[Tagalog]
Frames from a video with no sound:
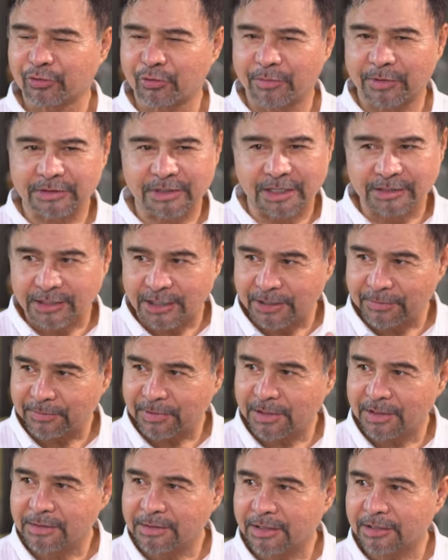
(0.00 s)
kung magtatanim
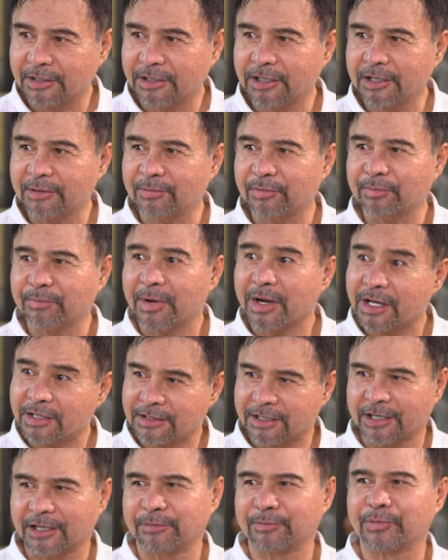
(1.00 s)
ka ng sarili mo,
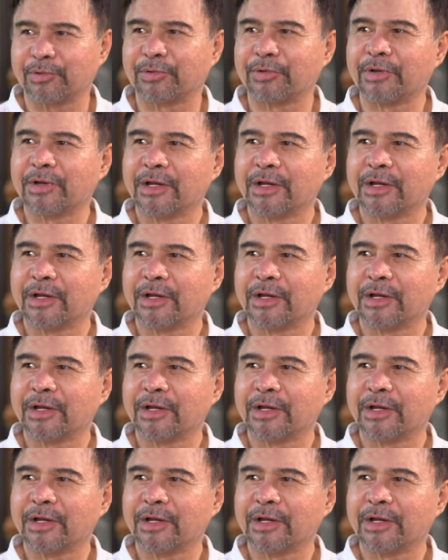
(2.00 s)
pagandahin mo.